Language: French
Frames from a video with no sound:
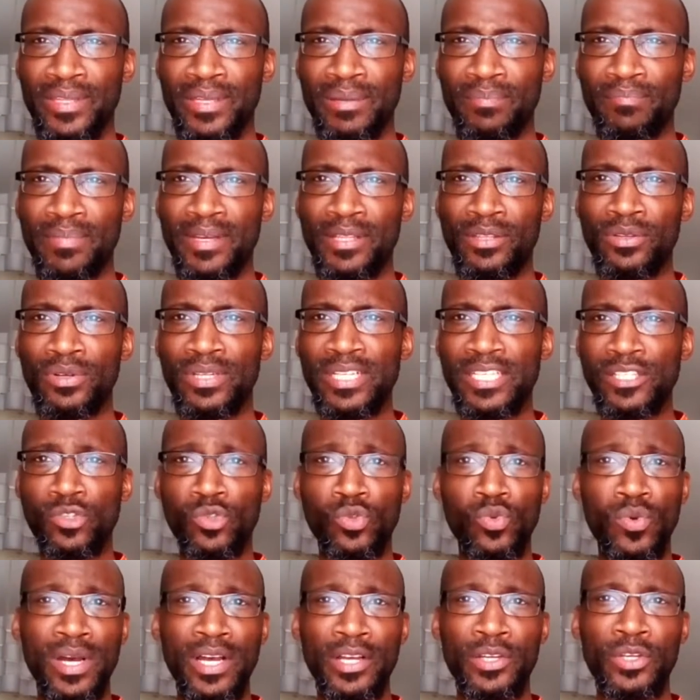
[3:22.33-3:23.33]
Mais dans
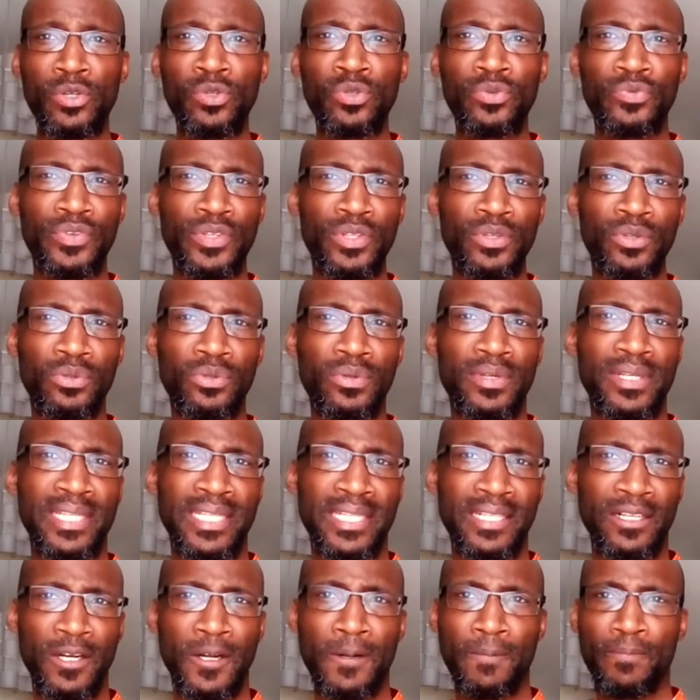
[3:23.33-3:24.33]
l'histoire que nous venons de
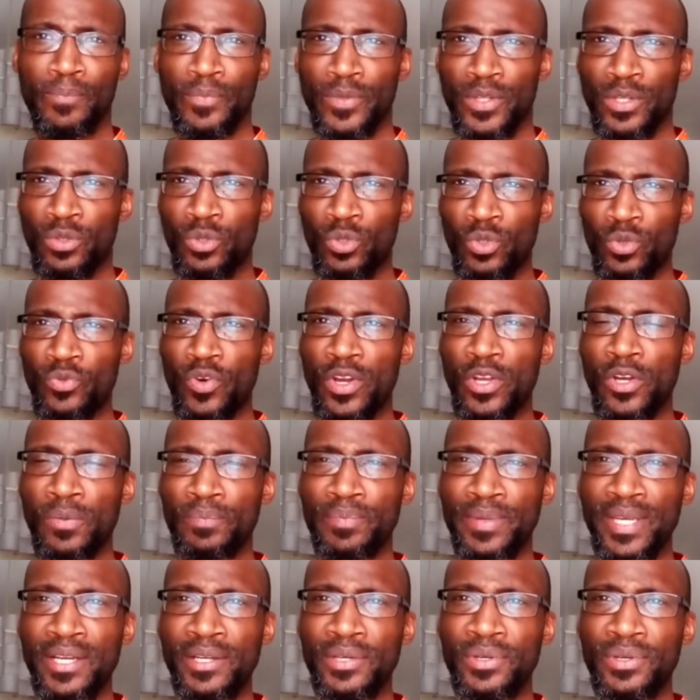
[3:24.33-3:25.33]
lire, nous voyons
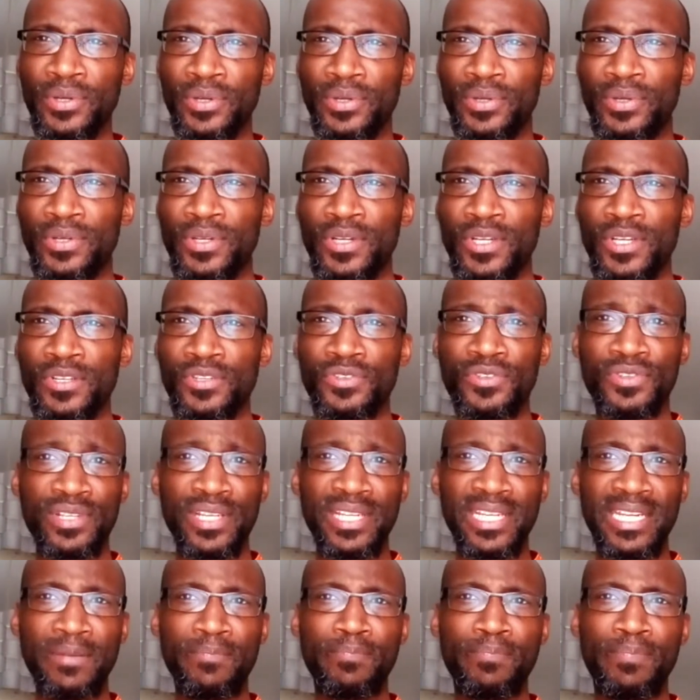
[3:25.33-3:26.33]
bien que ce
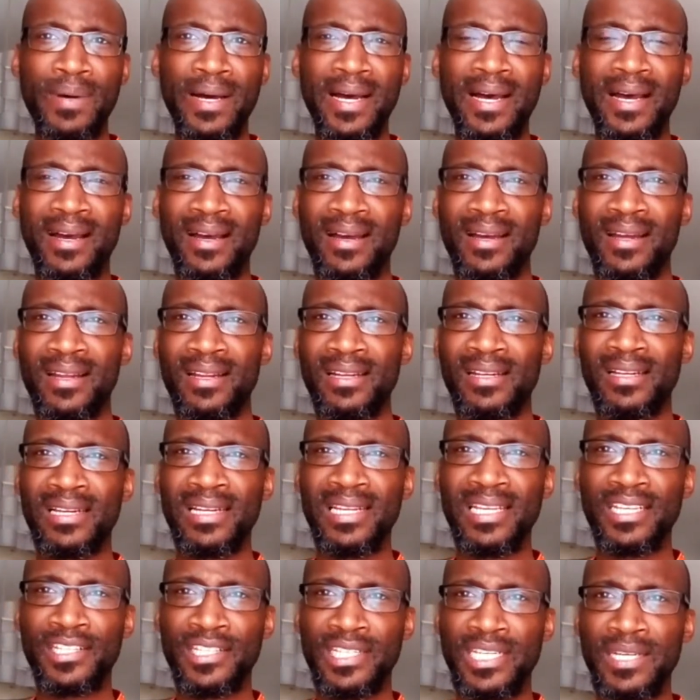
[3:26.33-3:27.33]
n'est pas
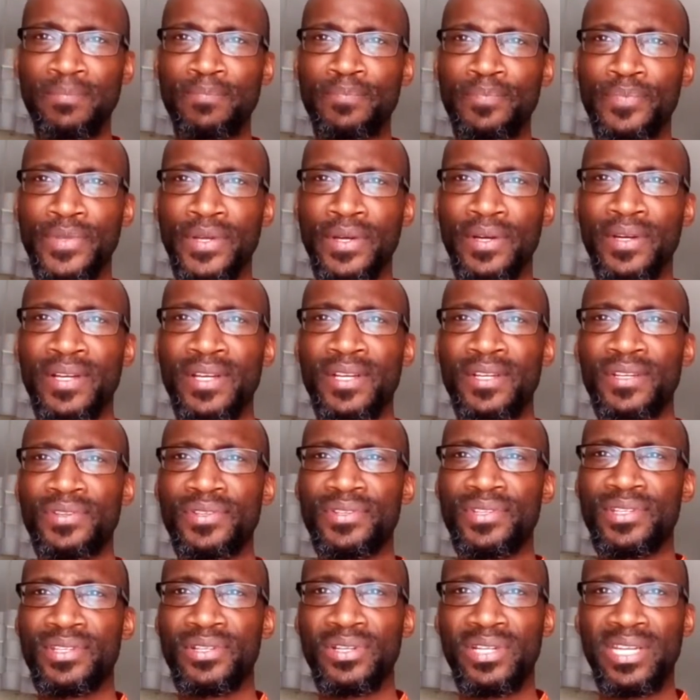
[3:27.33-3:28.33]
l'Égypte,
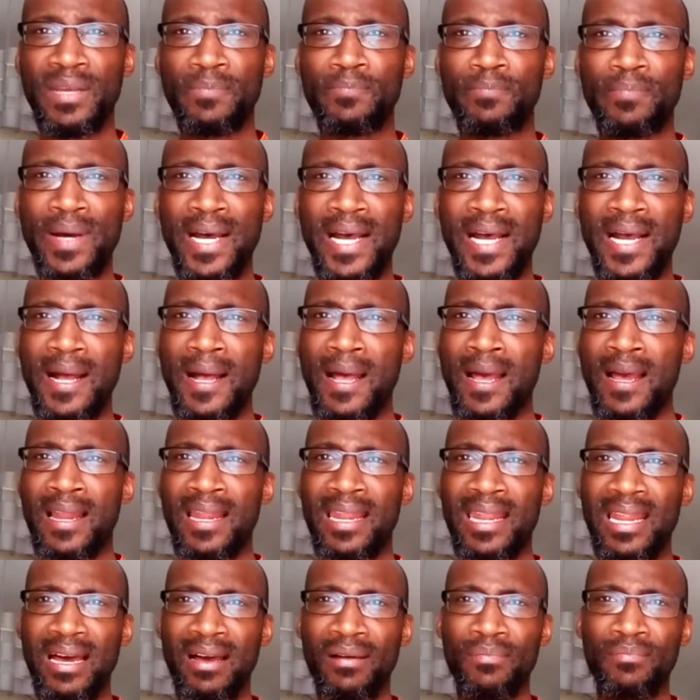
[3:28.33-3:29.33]
ce n'est pas
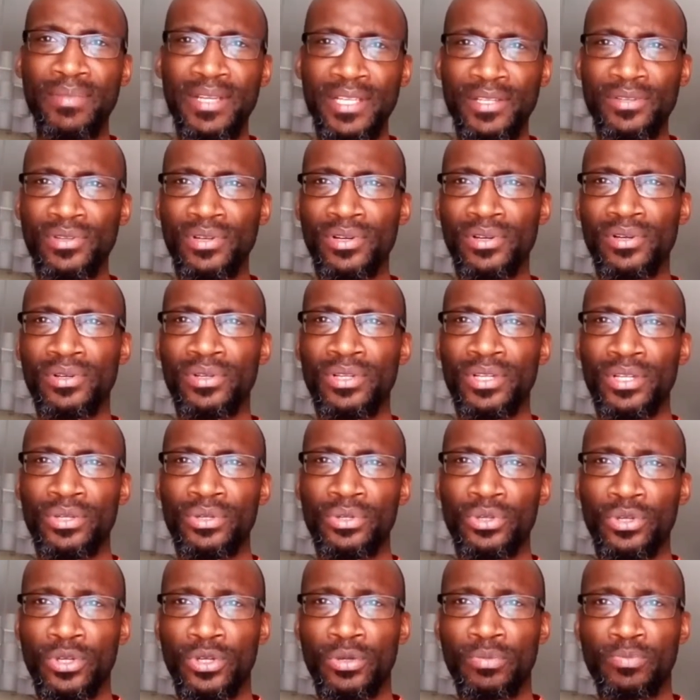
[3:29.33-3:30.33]
la maison
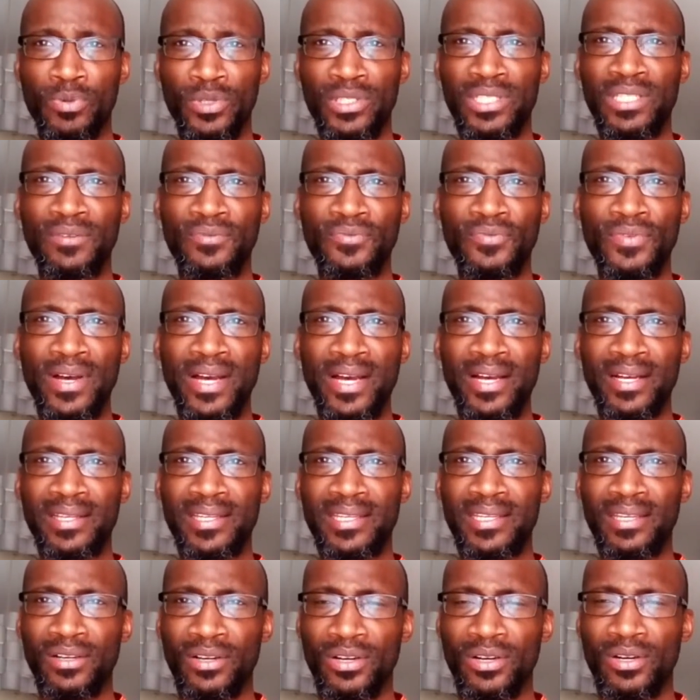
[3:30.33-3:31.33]
de Potiphar
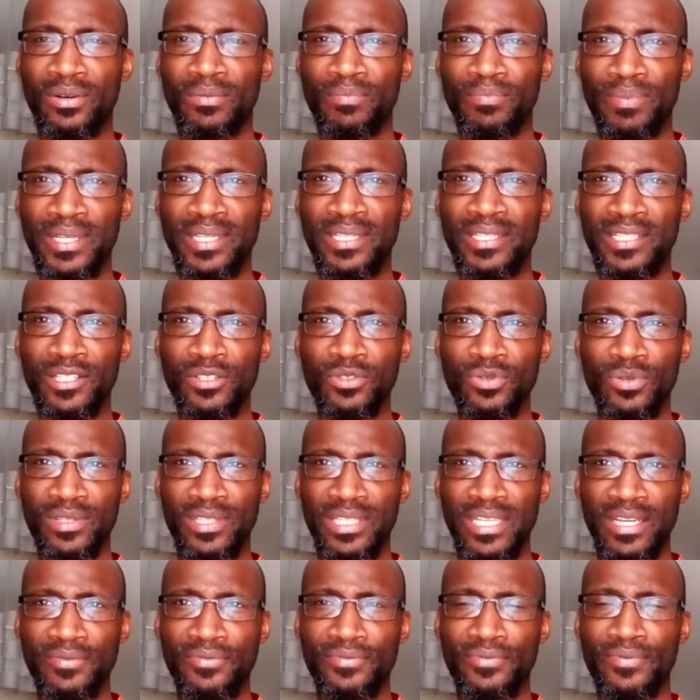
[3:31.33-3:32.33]
qui ont béni
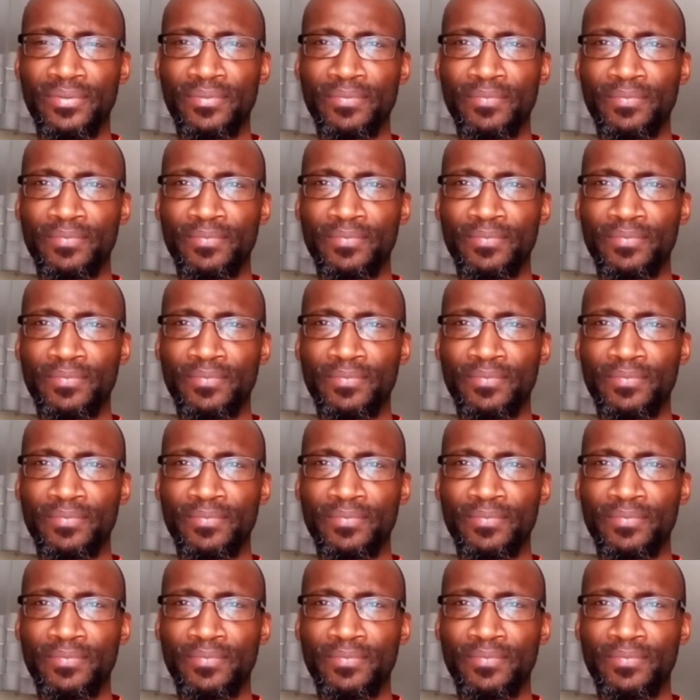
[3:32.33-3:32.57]
Joseph.